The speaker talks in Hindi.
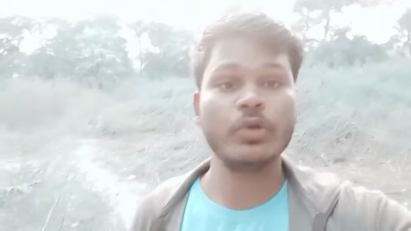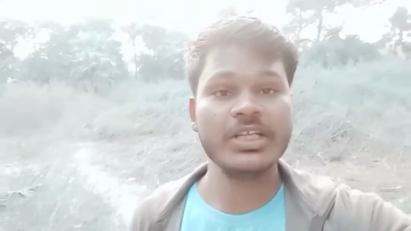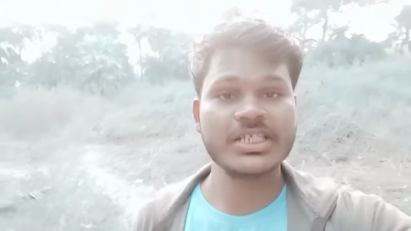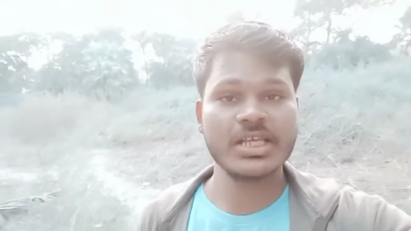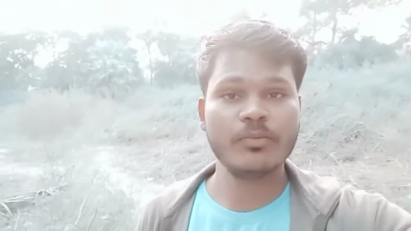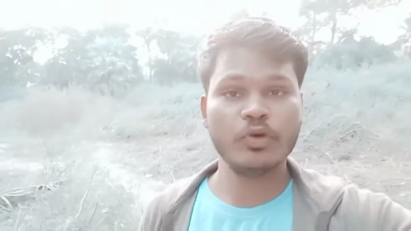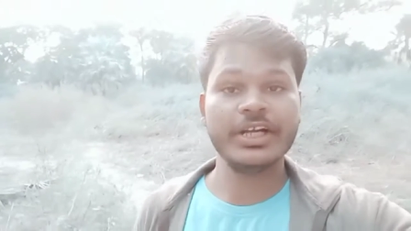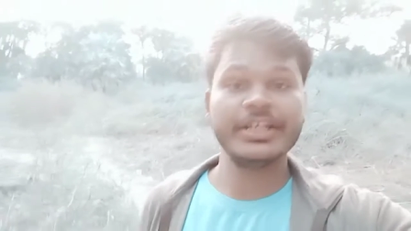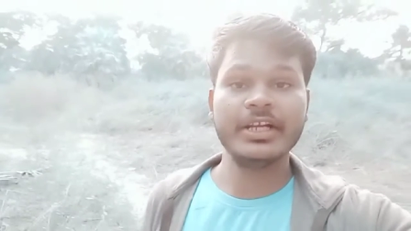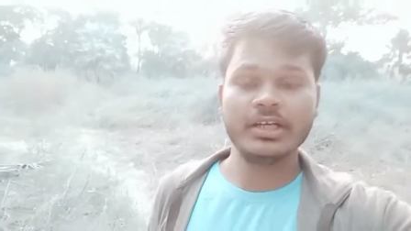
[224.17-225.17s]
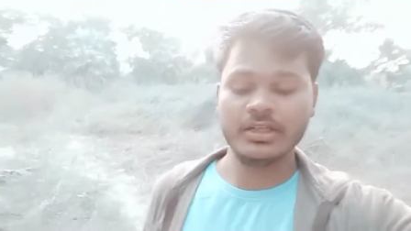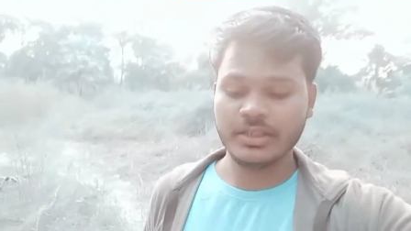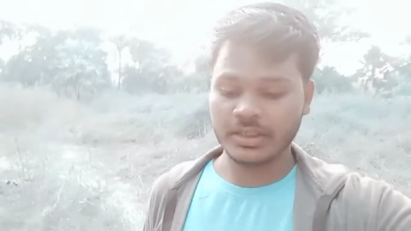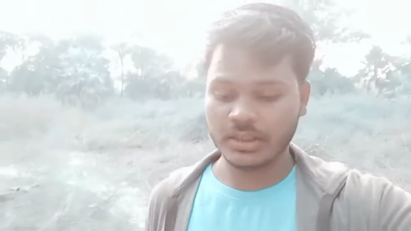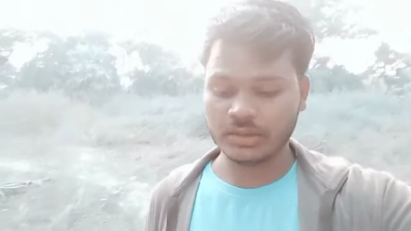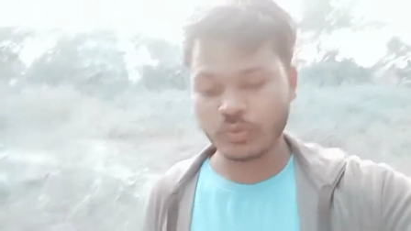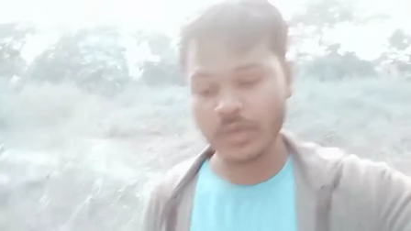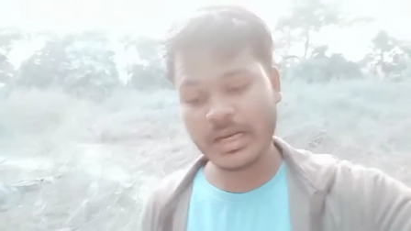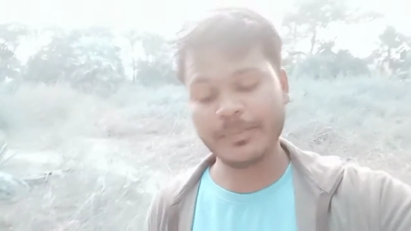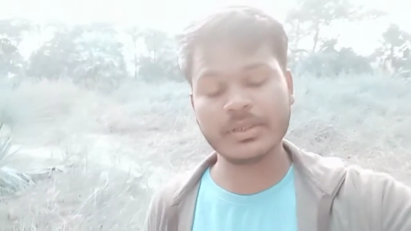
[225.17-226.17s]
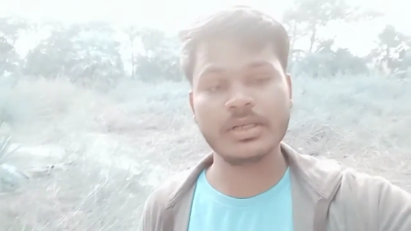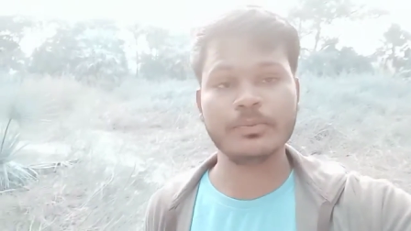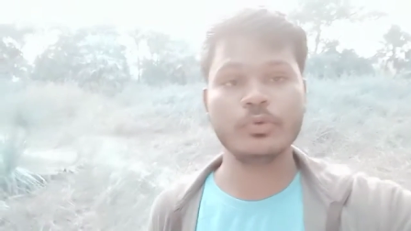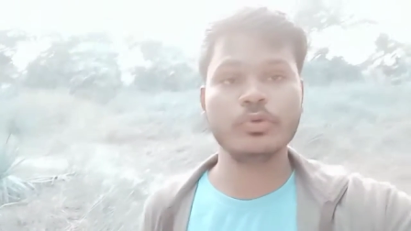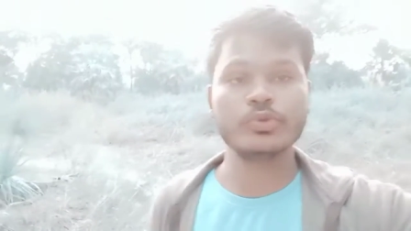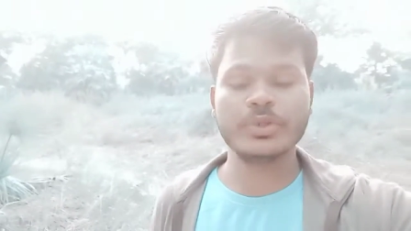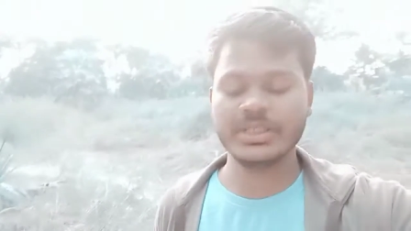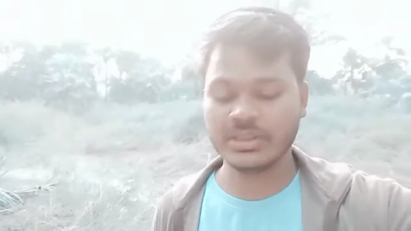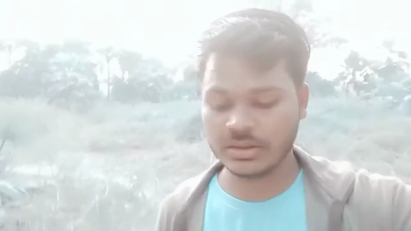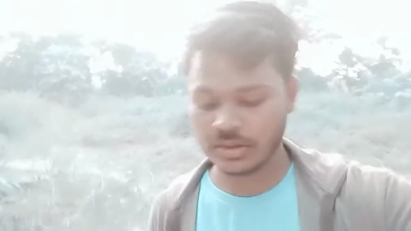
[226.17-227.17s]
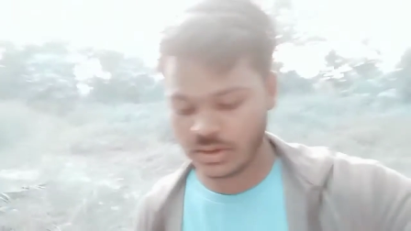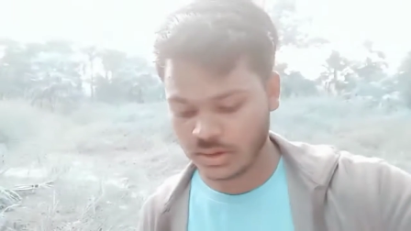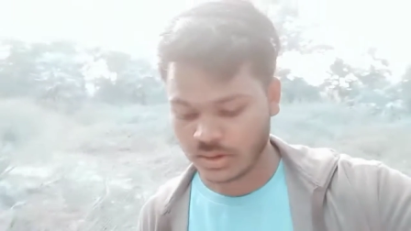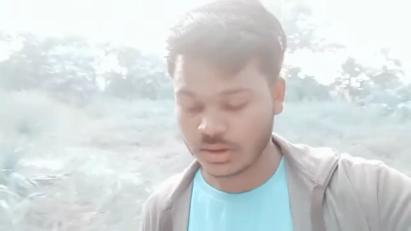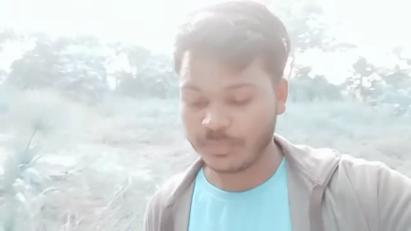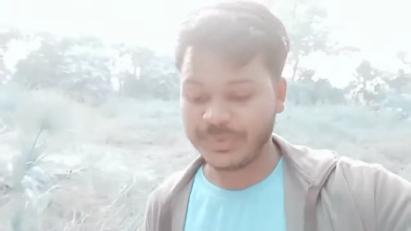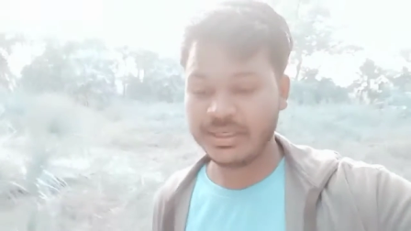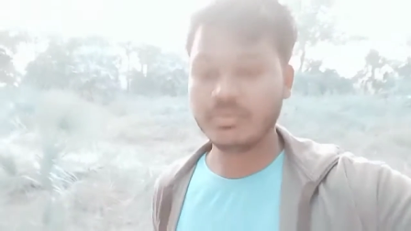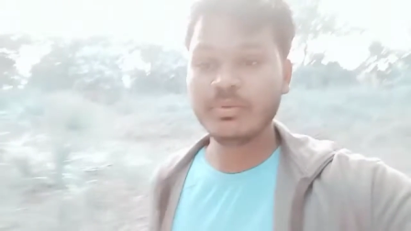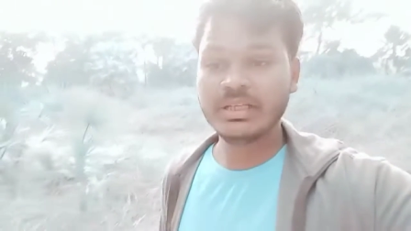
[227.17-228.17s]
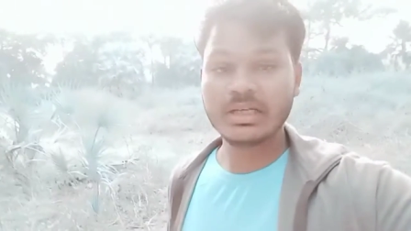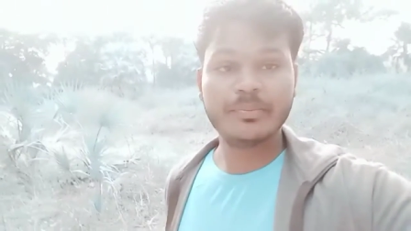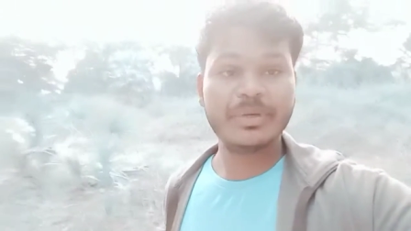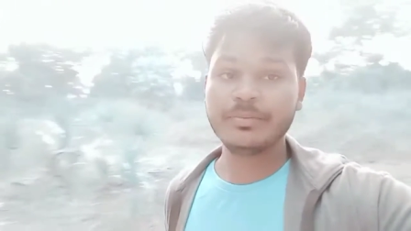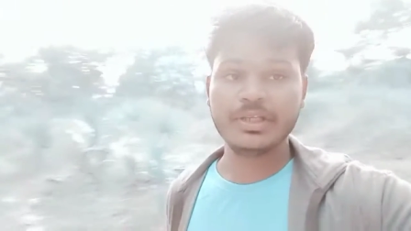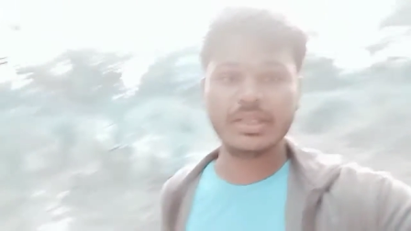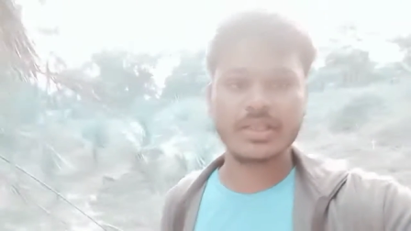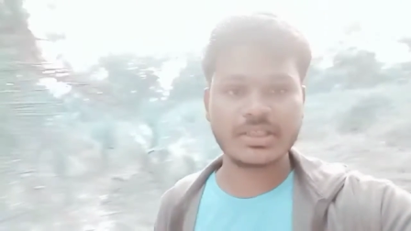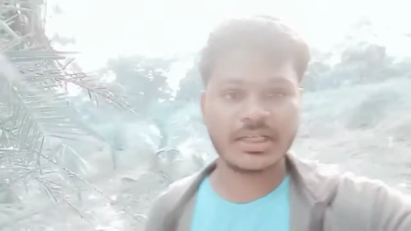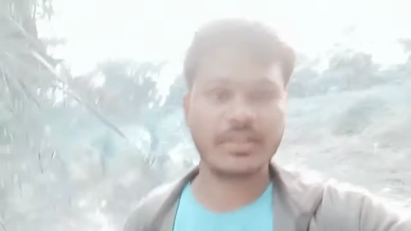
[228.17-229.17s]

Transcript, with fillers: एग्ज़ाम होगा डेढ़ घंटे का तो वहाँ पर आपको जो है कि पेन भी मिलेगा पेन भी नहीं लेकर जाना